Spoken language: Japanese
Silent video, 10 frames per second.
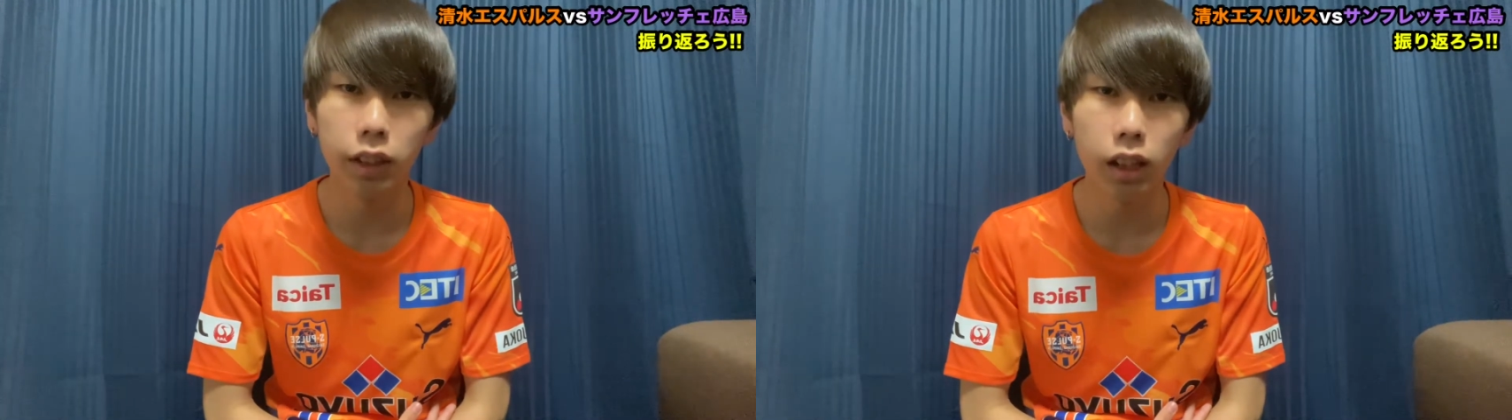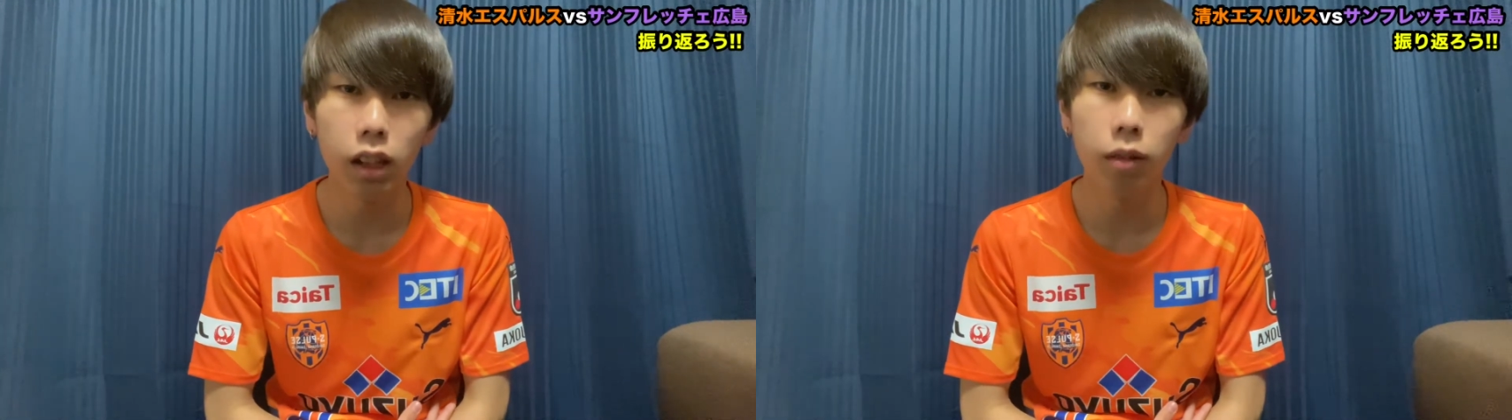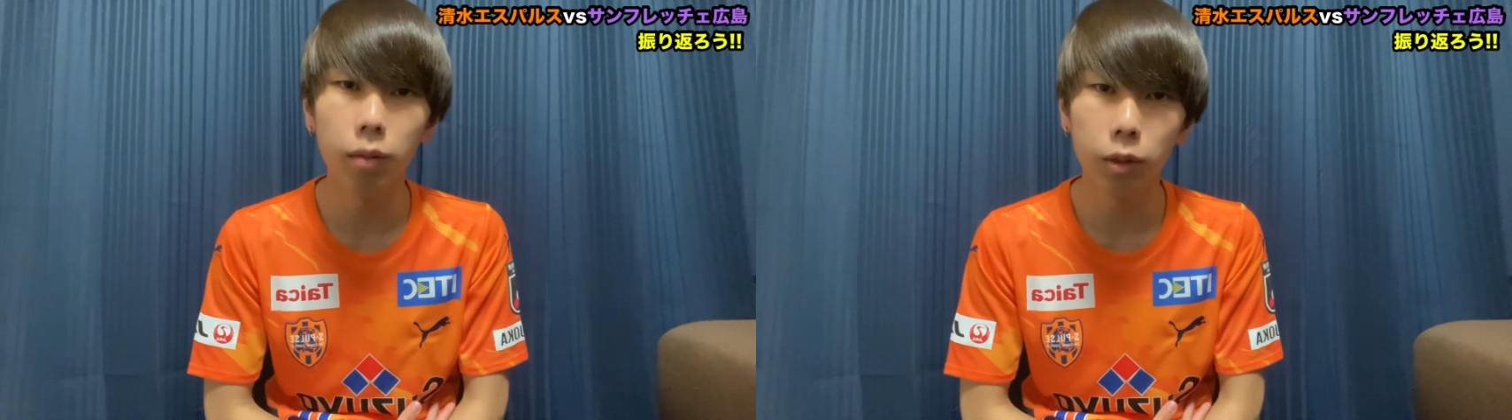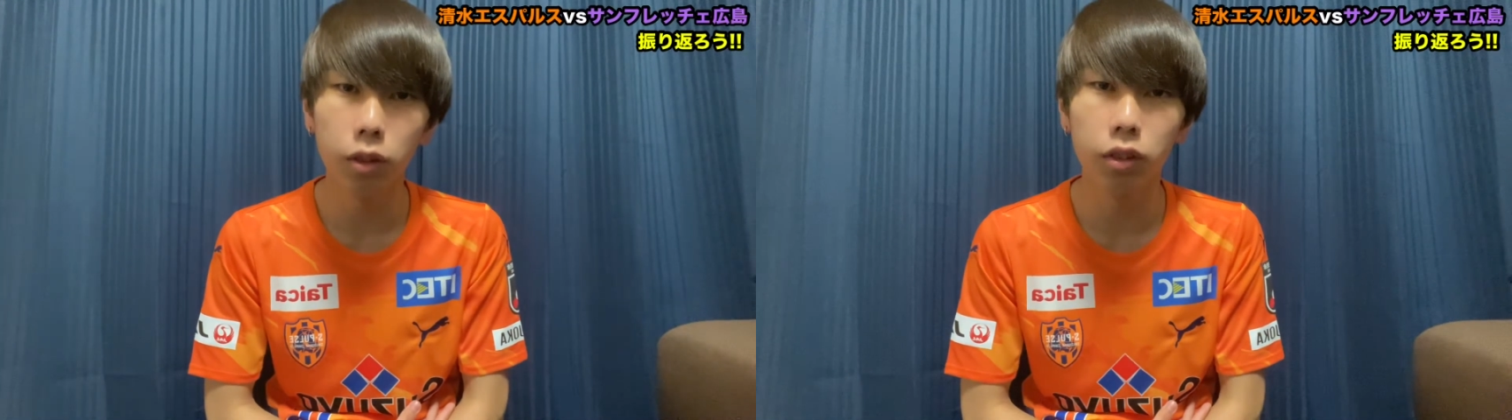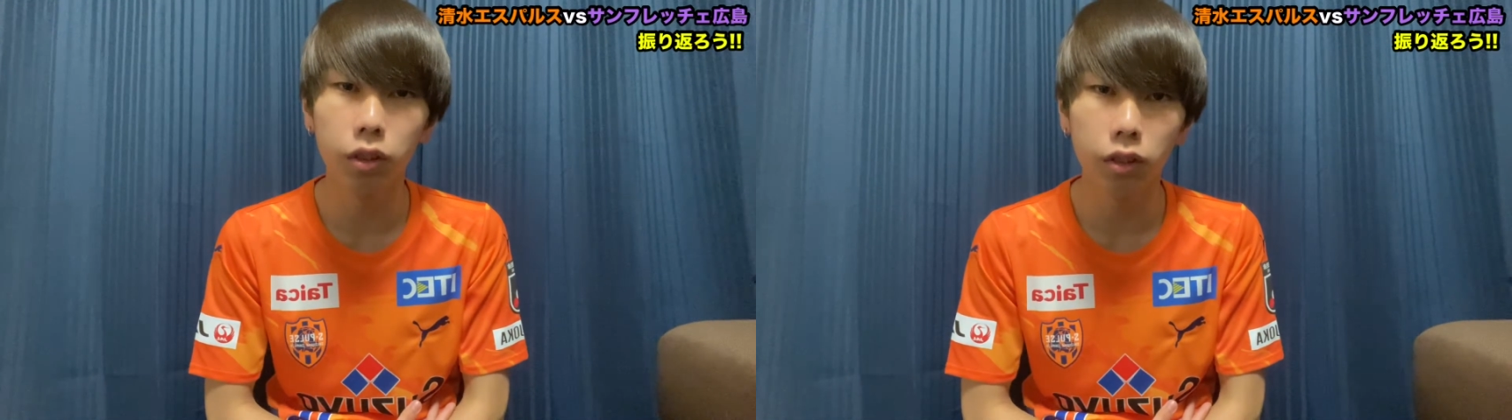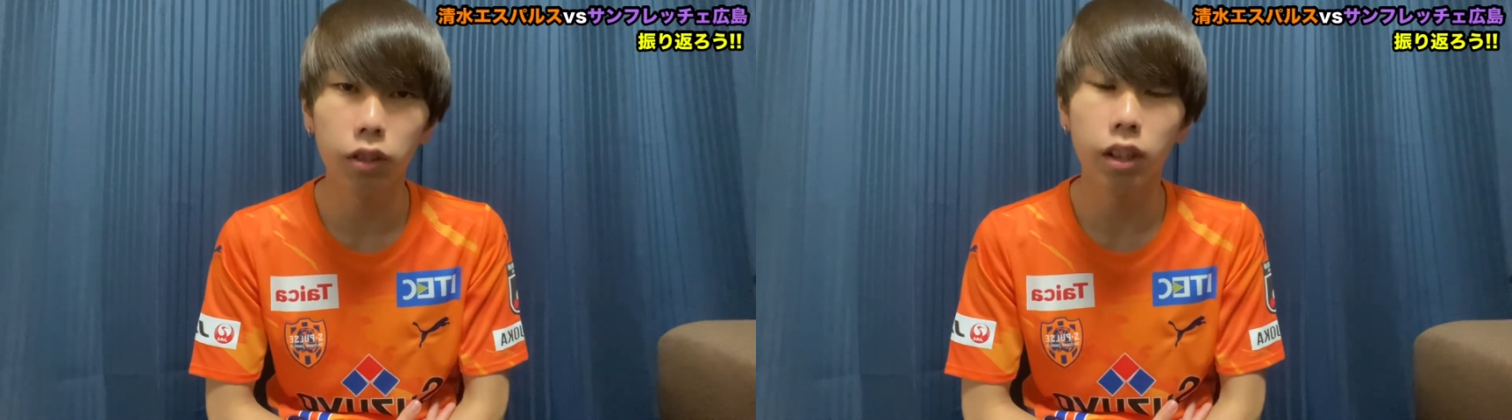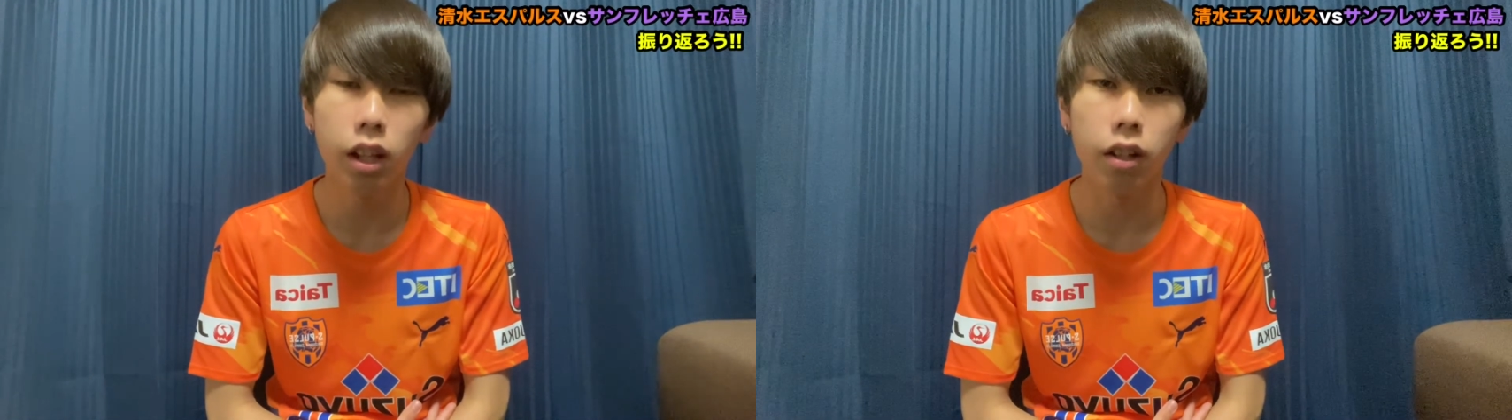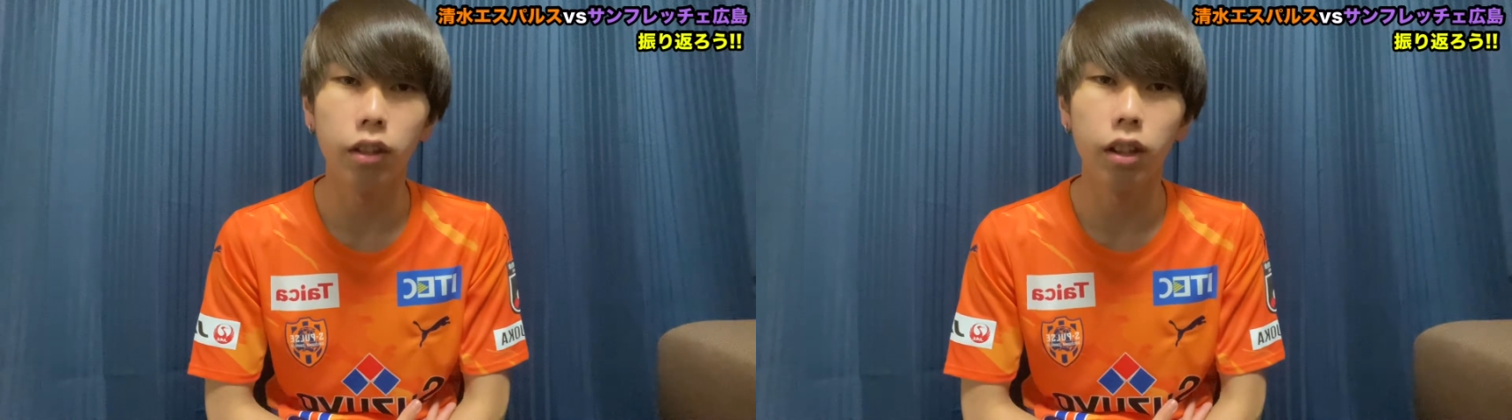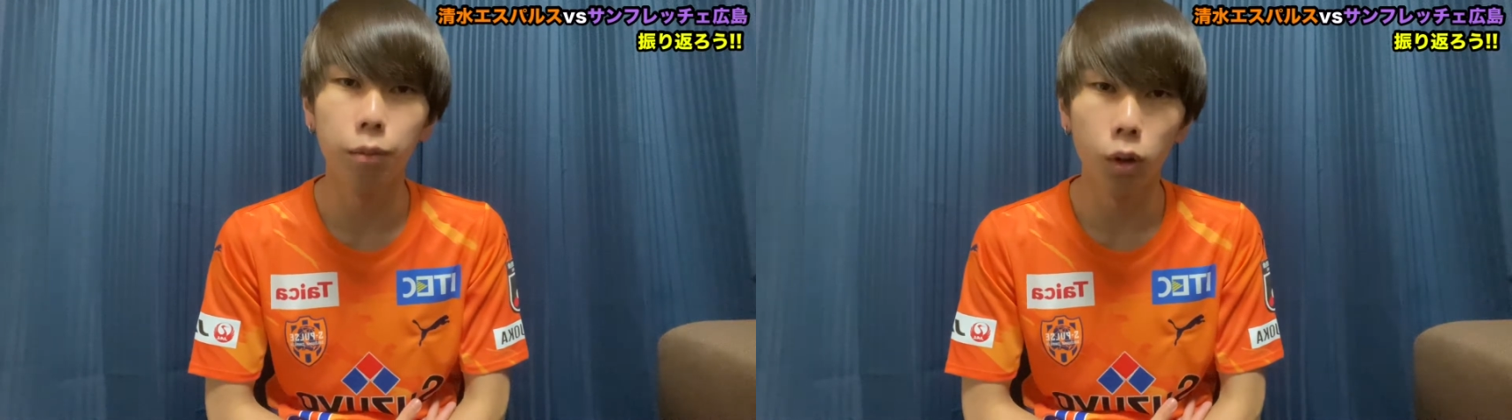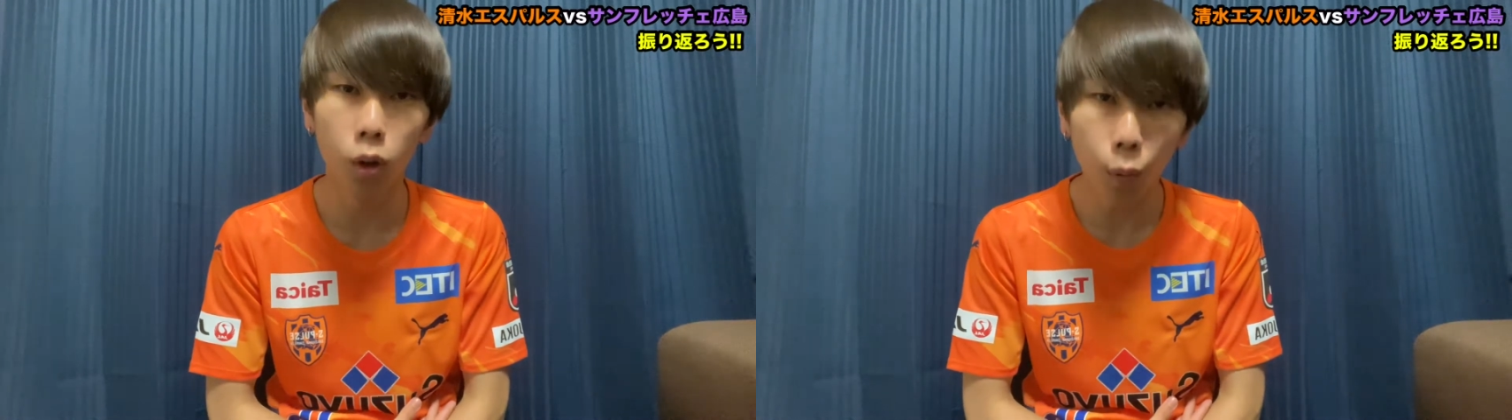前半はもう正直言って
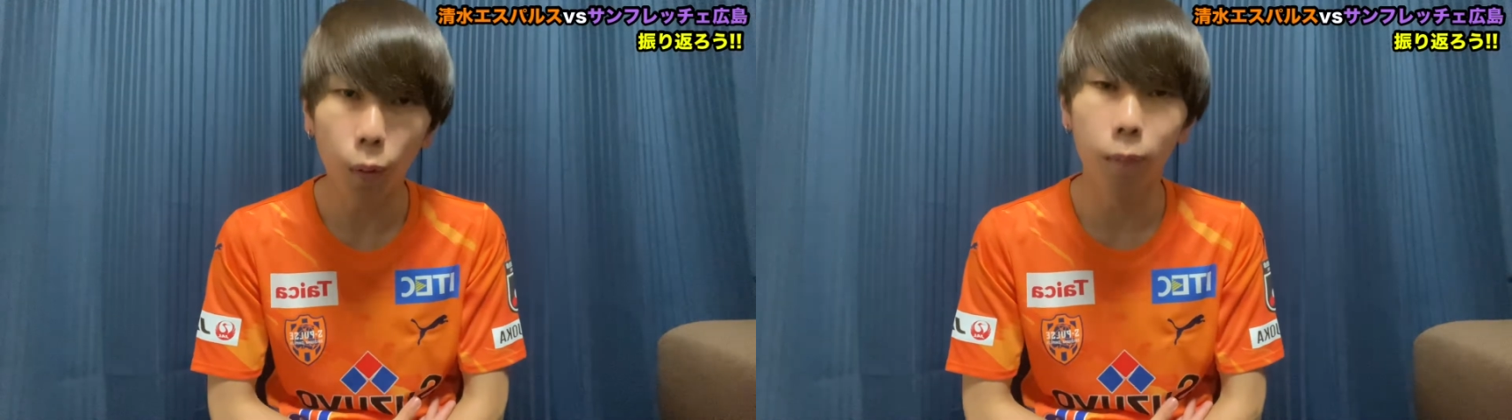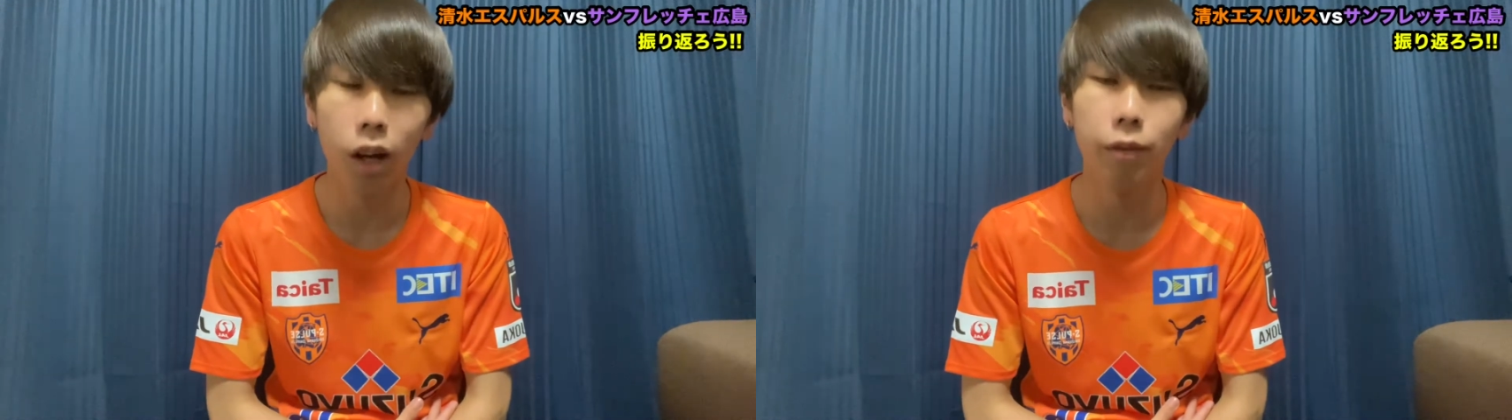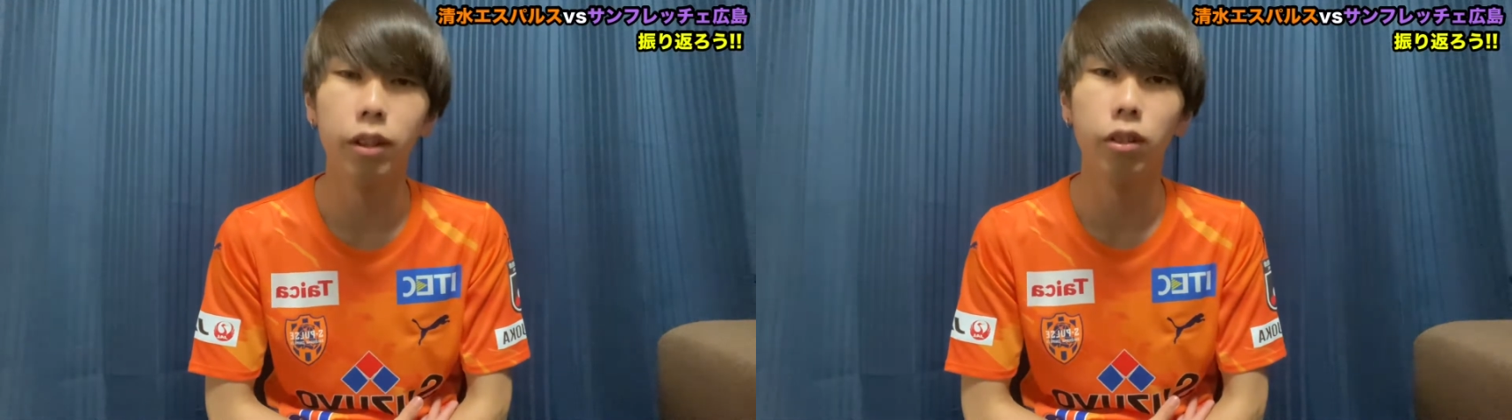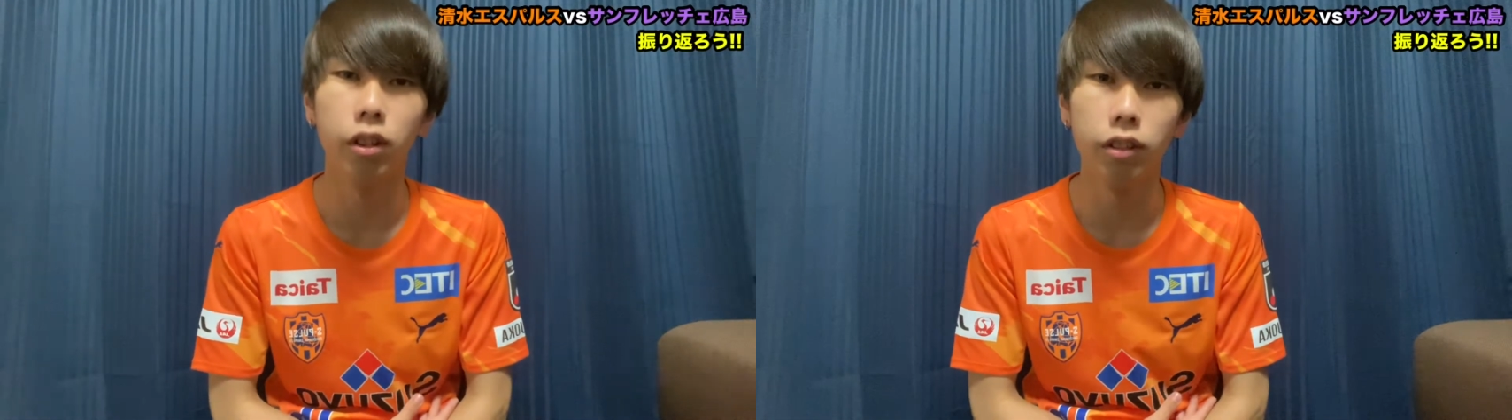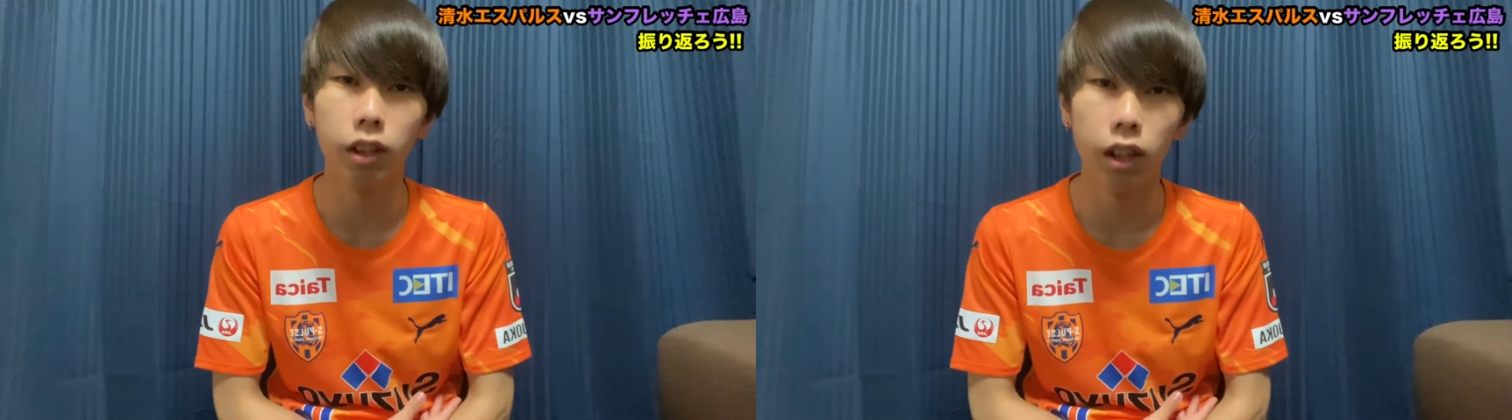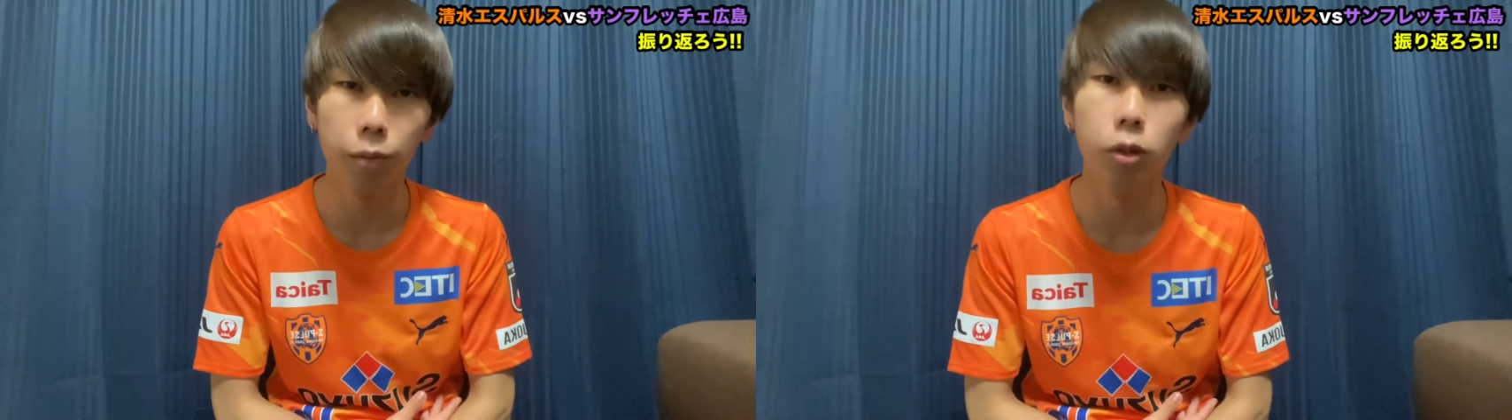もほぼパーフェクトでしたね。